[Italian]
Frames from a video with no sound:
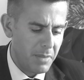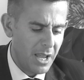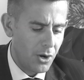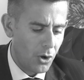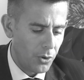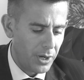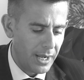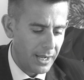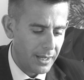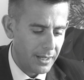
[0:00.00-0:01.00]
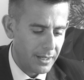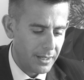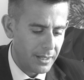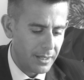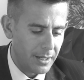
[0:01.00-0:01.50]
Mia nonna,
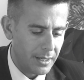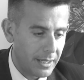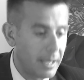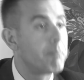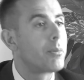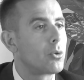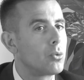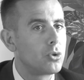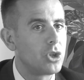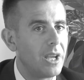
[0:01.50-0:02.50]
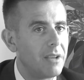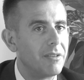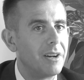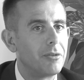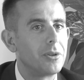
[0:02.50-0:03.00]
eh, che
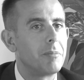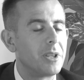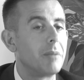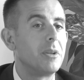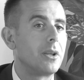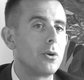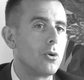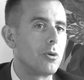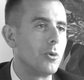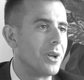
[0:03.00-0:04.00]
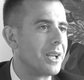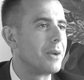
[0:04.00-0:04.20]
produceva fondamentalmente corbule,